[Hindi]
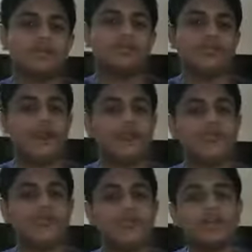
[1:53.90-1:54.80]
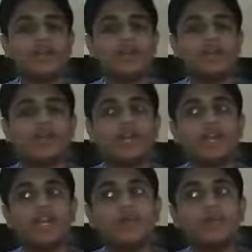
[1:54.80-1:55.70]
तो मैं आपको वही रिकमेंड करूंगा और
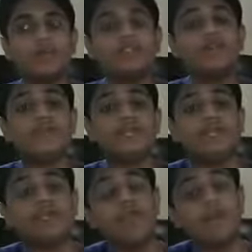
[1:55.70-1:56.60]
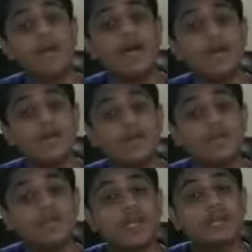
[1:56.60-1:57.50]
अगर आपका बजट ज्यादा है तो आप आई
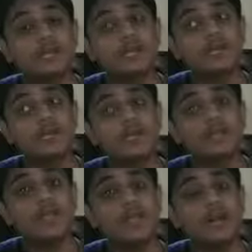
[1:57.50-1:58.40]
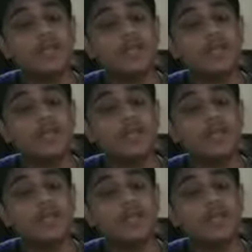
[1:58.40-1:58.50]
सेवन नाइन्थ जनरेशन या